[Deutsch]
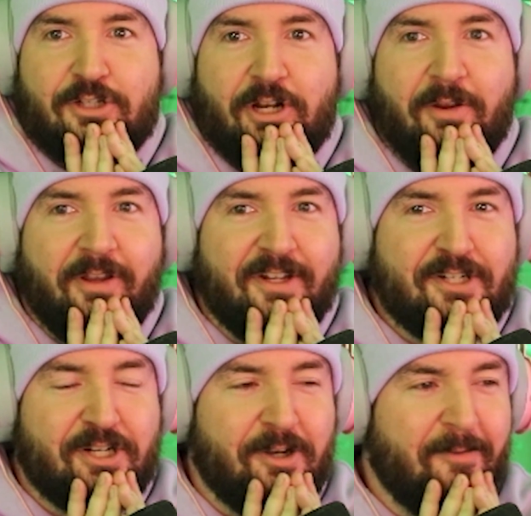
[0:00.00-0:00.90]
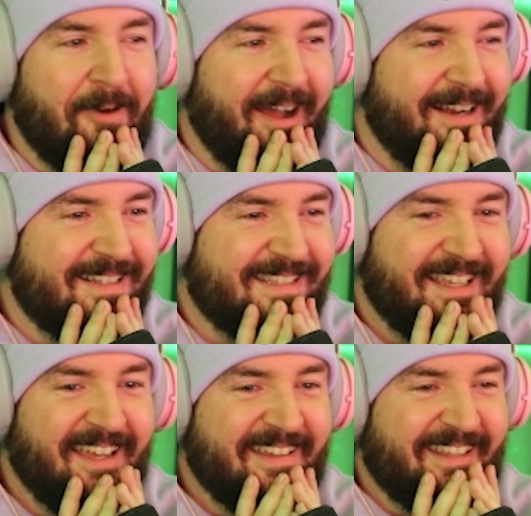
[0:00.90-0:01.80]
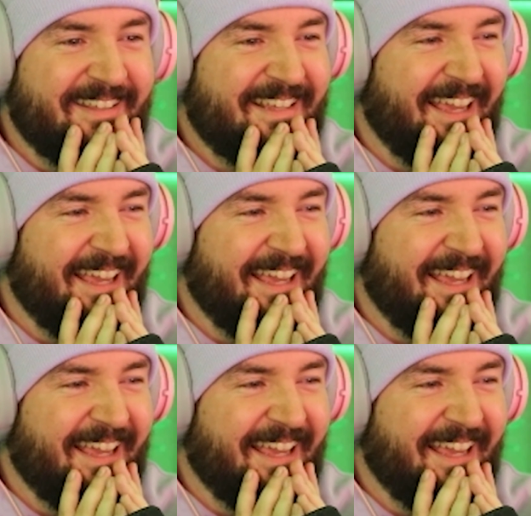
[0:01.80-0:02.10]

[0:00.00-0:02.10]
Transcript: Sch schlimmer als das